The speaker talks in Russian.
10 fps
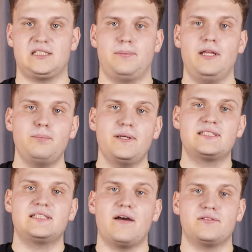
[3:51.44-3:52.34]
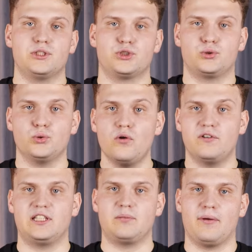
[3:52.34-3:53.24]
теперь представьте, что в
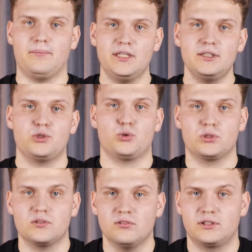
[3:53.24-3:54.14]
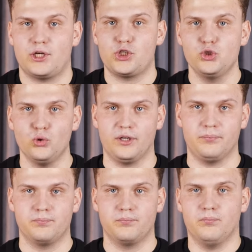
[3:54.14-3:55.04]
этот момент чувствовал Корчной,
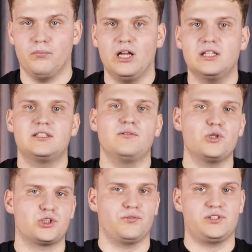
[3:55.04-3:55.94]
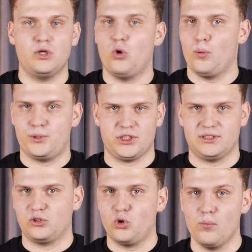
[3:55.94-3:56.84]
Мало того, что все общие
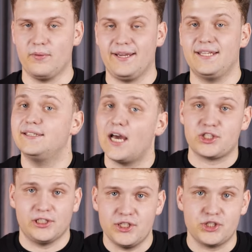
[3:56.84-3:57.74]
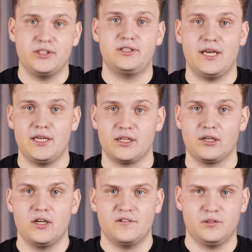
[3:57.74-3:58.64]
знакомые и даже личный тренер
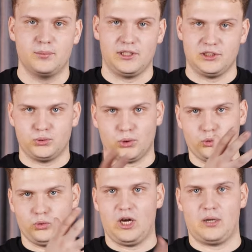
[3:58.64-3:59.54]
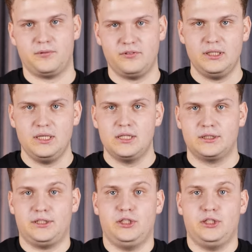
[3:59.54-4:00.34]
выбрали сторону Карпова, так